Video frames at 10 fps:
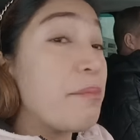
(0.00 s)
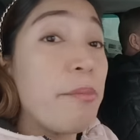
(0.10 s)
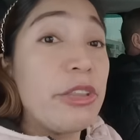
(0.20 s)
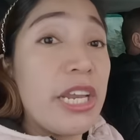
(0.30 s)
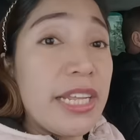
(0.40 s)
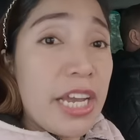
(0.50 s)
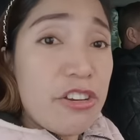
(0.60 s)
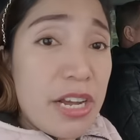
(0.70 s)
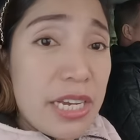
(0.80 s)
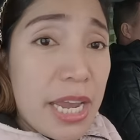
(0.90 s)
Pupunta na
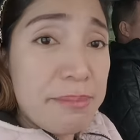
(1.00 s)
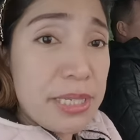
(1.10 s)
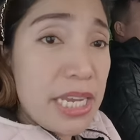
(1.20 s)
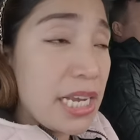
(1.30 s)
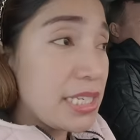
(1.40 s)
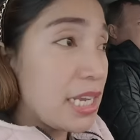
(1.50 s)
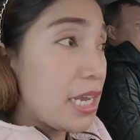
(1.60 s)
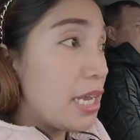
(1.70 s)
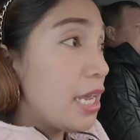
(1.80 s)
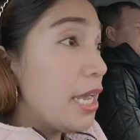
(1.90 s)
tayo ng KFC
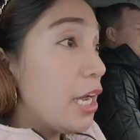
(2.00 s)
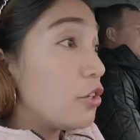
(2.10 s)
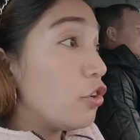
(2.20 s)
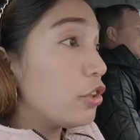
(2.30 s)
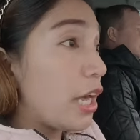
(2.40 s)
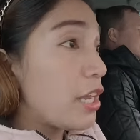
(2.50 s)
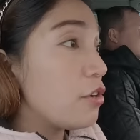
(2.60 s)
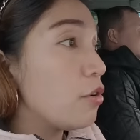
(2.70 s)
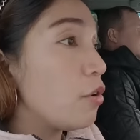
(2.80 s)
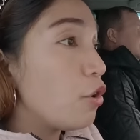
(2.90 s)
kasi doon
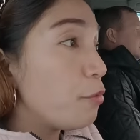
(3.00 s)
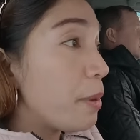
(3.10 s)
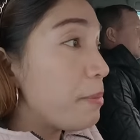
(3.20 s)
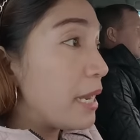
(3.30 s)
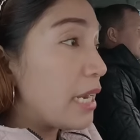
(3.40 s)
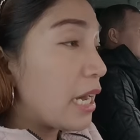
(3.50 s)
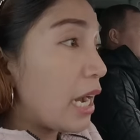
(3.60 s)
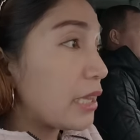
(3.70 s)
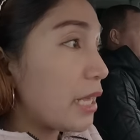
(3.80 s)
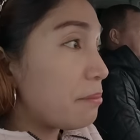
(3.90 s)
tayo bibili ng
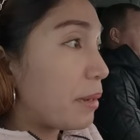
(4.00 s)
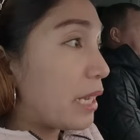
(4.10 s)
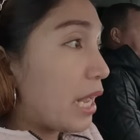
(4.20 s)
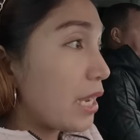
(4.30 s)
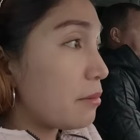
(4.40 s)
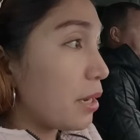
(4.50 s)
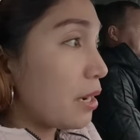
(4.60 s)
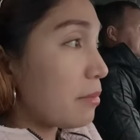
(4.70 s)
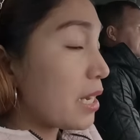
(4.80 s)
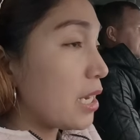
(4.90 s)
ating pagkain
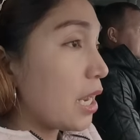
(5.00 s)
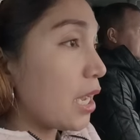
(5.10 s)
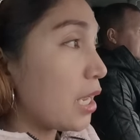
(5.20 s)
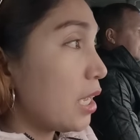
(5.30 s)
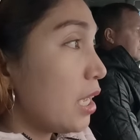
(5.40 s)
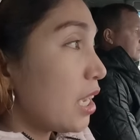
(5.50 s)
mga maninay.